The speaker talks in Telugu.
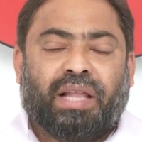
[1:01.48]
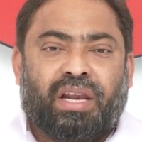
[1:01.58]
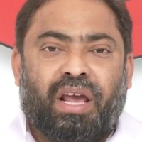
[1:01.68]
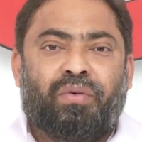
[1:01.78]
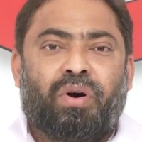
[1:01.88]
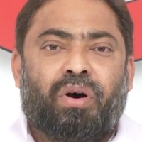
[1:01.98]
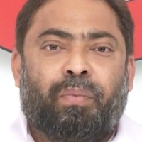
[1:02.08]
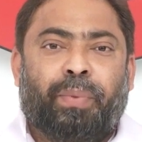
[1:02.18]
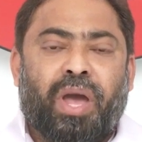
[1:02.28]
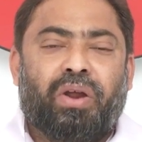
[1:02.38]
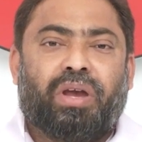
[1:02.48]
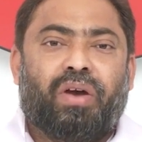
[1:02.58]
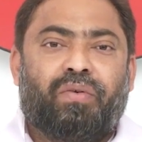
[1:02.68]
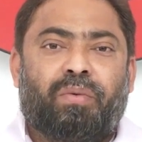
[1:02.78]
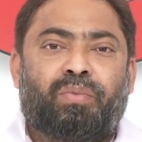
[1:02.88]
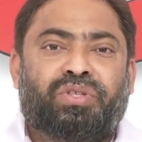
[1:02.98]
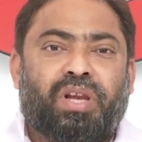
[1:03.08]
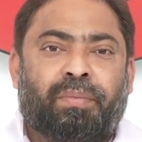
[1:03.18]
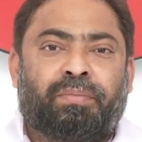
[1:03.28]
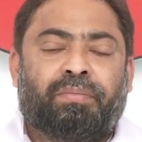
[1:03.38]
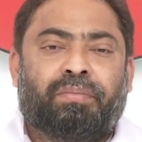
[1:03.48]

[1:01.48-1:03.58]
అతనేమో పేరుకేమో ముస్లిం